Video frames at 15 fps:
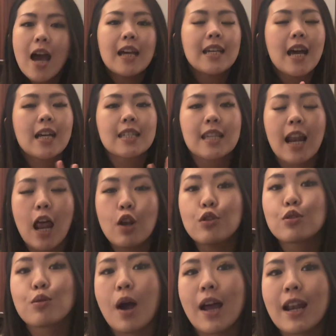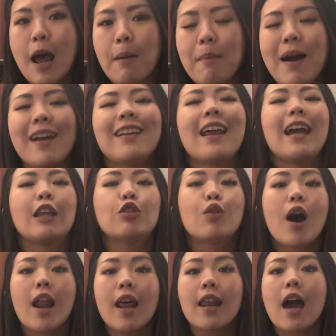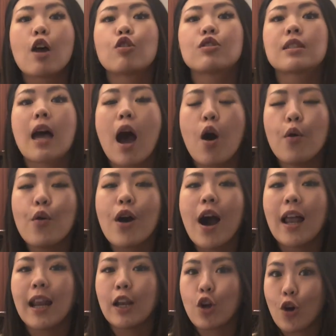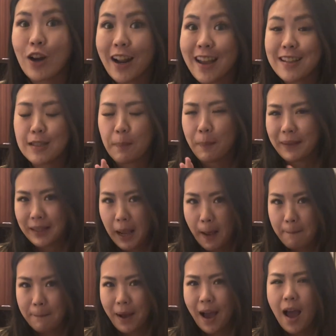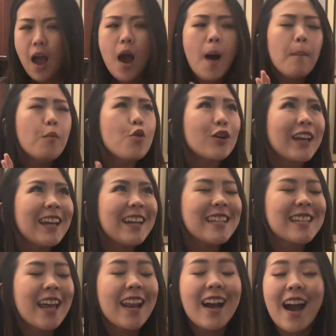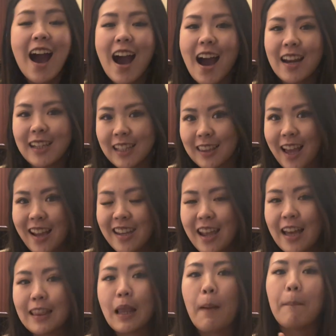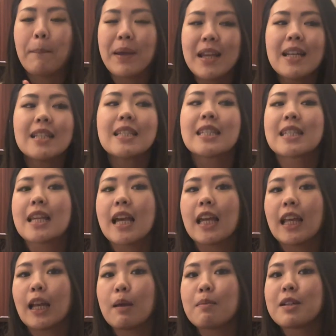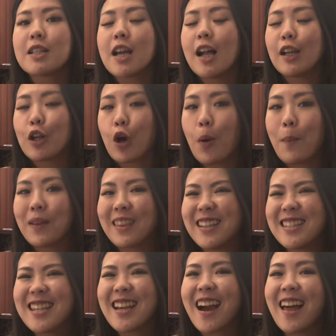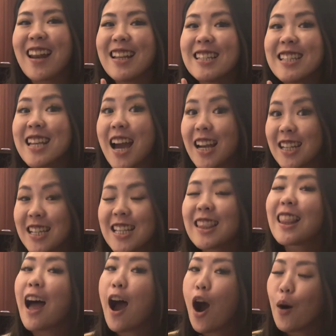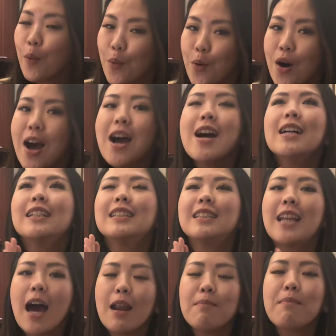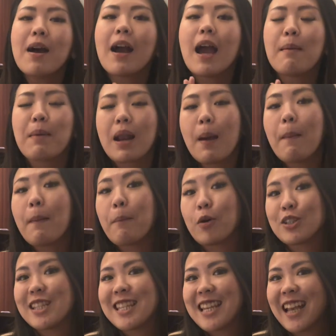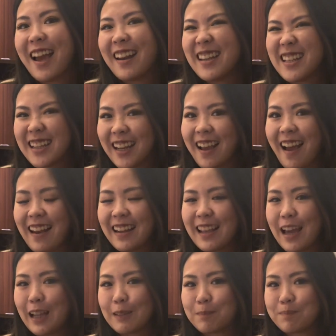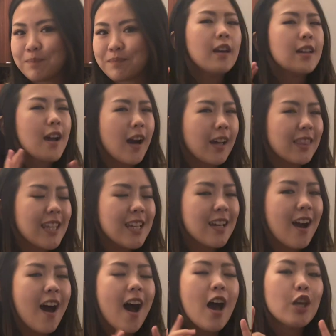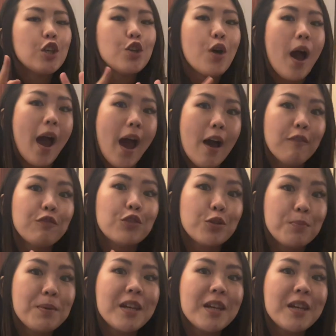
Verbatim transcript: yang selalu suka damai nah itu kalian harus tahu kalian orang yang seperti apa mungkin di sana nggak akan ditanya tapi seiring berjalannya kompetisi kalian jadi tahu dan bagaimana memposisikan diri kalian yang ketiga, you have to be